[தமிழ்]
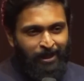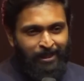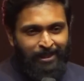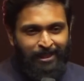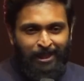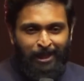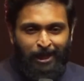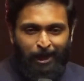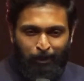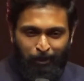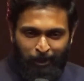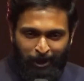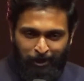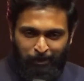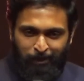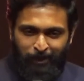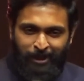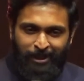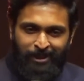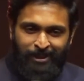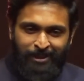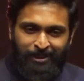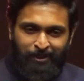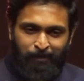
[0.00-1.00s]
ஐ திங்க்
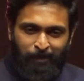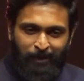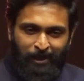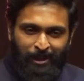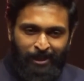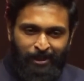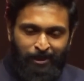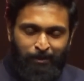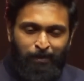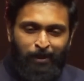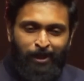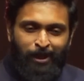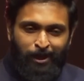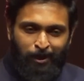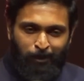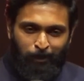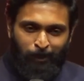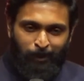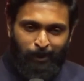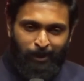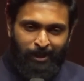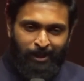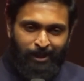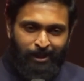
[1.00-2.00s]
கமிட்மெண்ட் அது
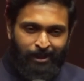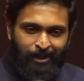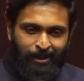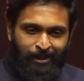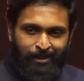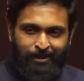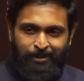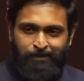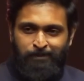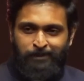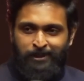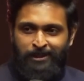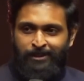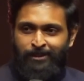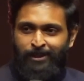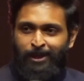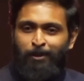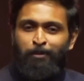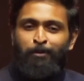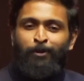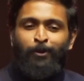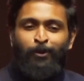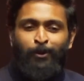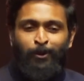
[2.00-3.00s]
பார்க்க போதே
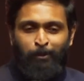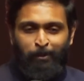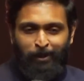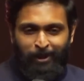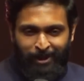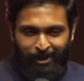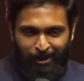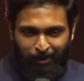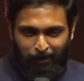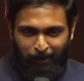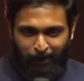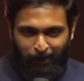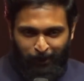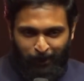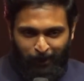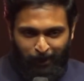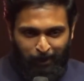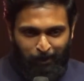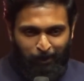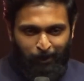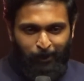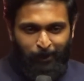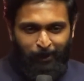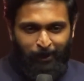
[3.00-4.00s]
நம்மளும் இன்னும் பெட்டராக
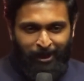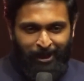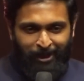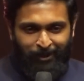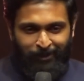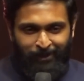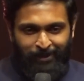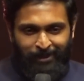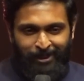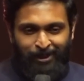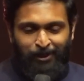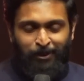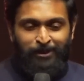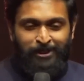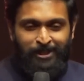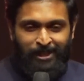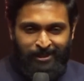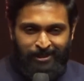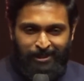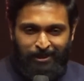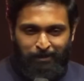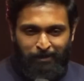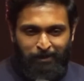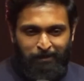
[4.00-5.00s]
பண்ணணும் நம்மளும் அங்கே வந்து இன்னும்
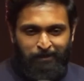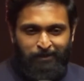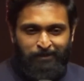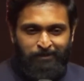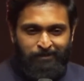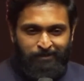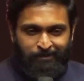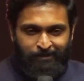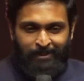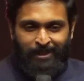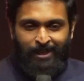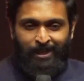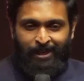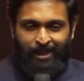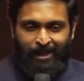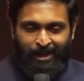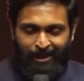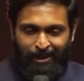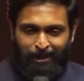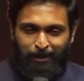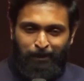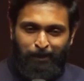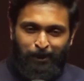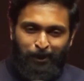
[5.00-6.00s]
ஜாஸ்தி வேலை
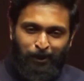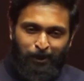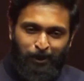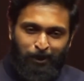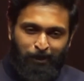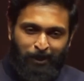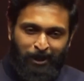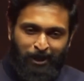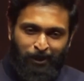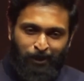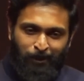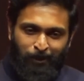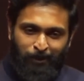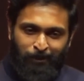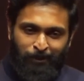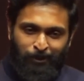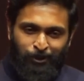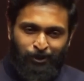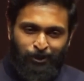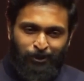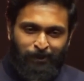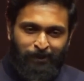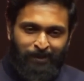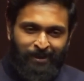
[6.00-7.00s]
கரெக்டாக பண்ணணும் அப்படிங்கிற ஒரு
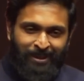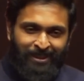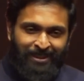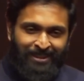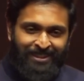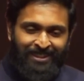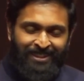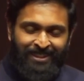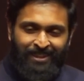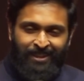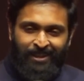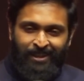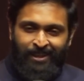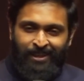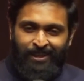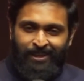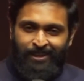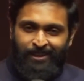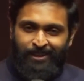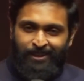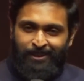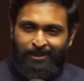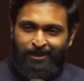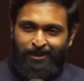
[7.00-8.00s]
விஷயம் வருது
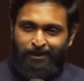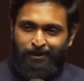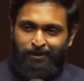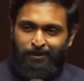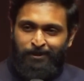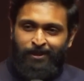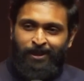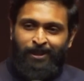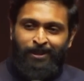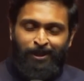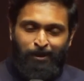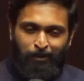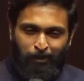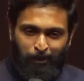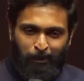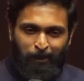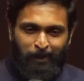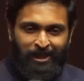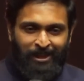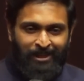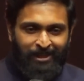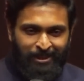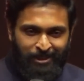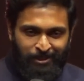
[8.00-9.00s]
uh, அது
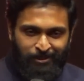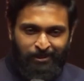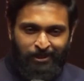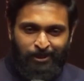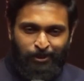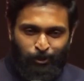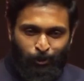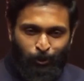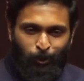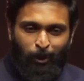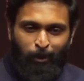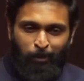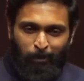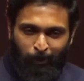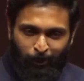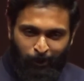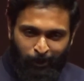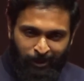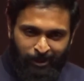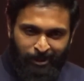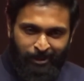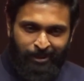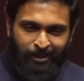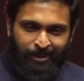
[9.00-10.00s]
எப்போவுமே இட்ஸ் இட்ஸ் ஸோ
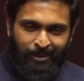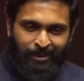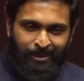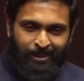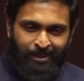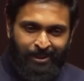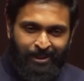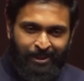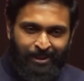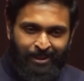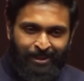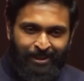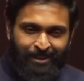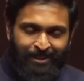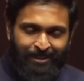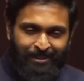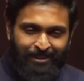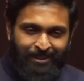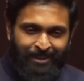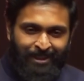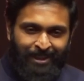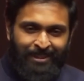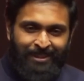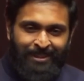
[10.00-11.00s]
இம்பார்ட்டண்ட் அண்ட்
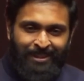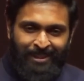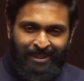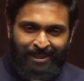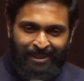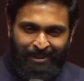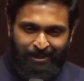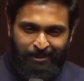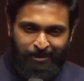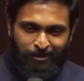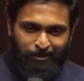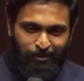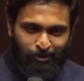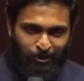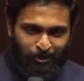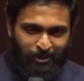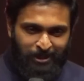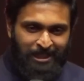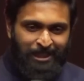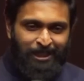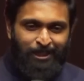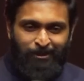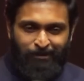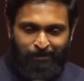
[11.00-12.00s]
ஐ திங்க் ஐ
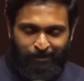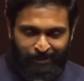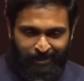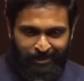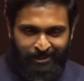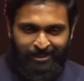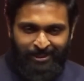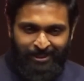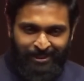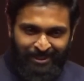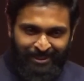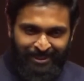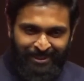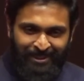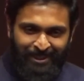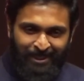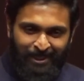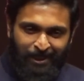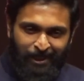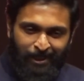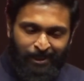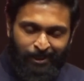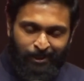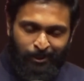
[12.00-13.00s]
சி இட் ஃபர்ஸ்ட் ஹியர்
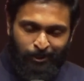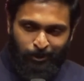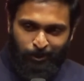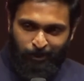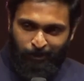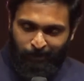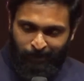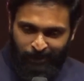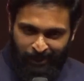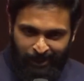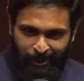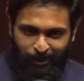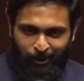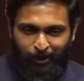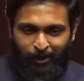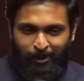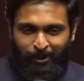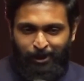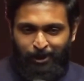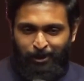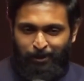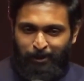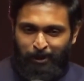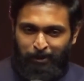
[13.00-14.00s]
ஸோ வெரி
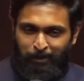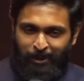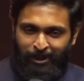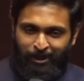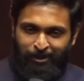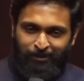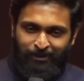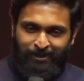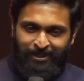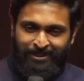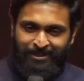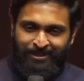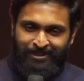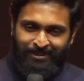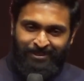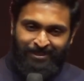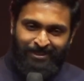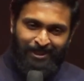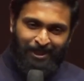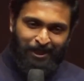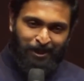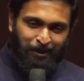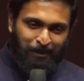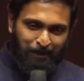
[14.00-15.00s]
ஆனர் டு பி பார்ட் ஆஃப் திஸ்
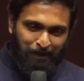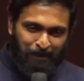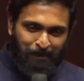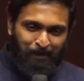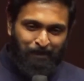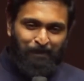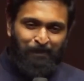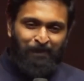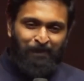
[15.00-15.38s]
தேங்க்யூ